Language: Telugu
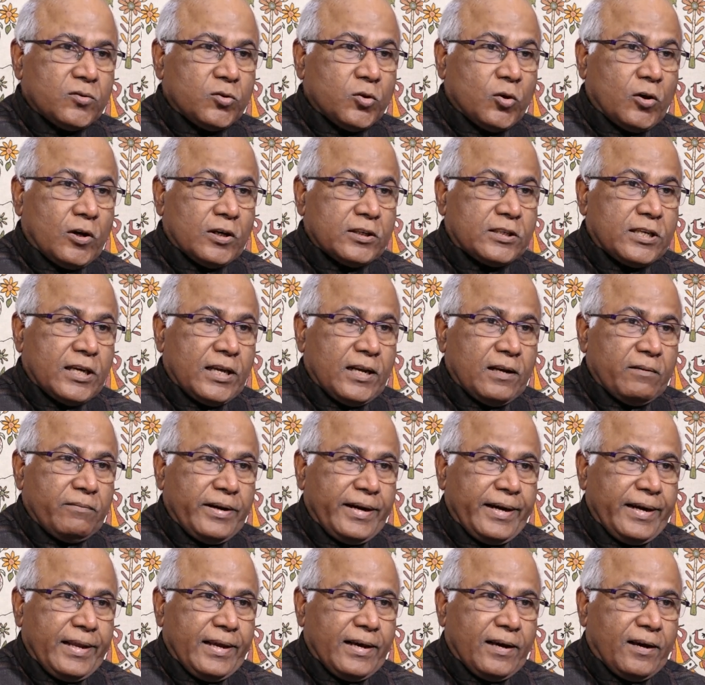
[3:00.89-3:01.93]
సోషల్
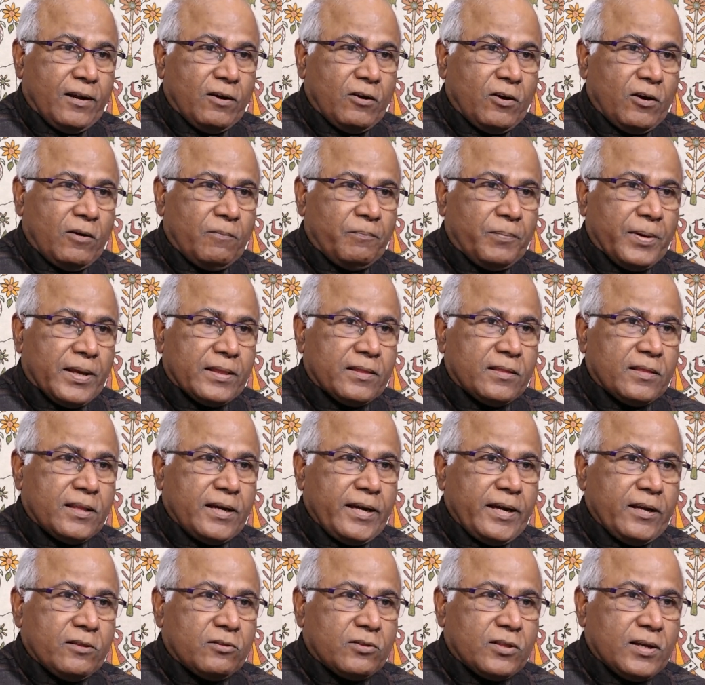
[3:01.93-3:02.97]
మీడియాలో పెద్ద
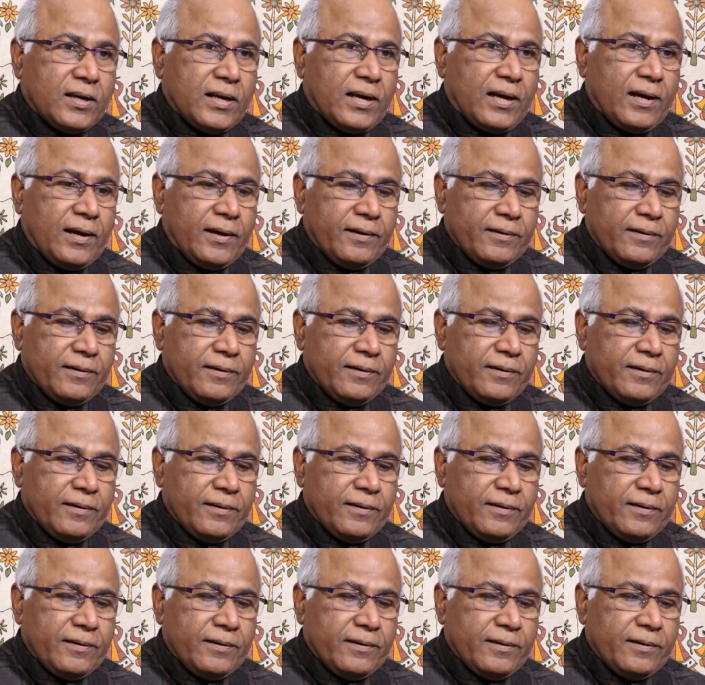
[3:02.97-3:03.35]
ఎత్తున